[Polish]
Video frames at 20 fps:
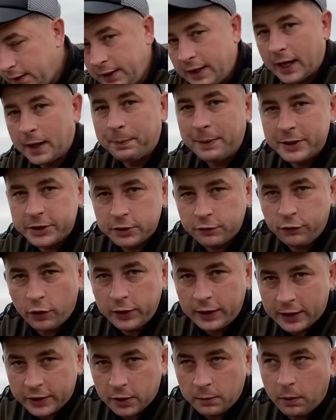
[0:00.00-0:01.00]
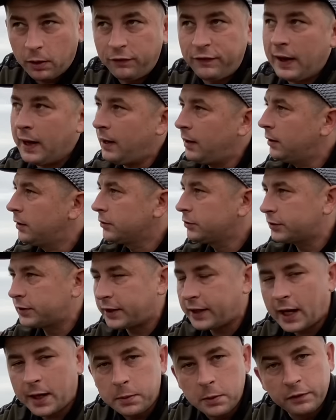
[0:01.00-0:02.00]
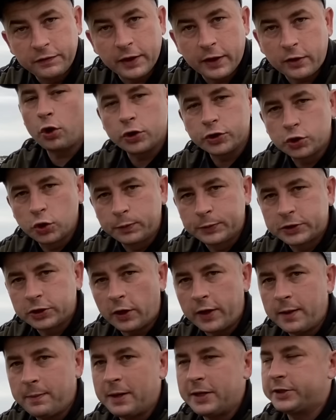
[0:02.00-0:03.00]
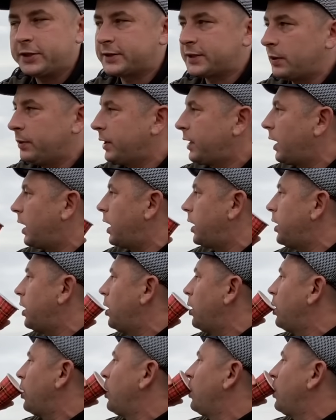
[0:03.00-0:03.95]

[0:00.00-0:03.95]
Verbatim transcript: Jak będzie wojna domowa, to tak jak mówię, rozdupcony będzie cały kraj.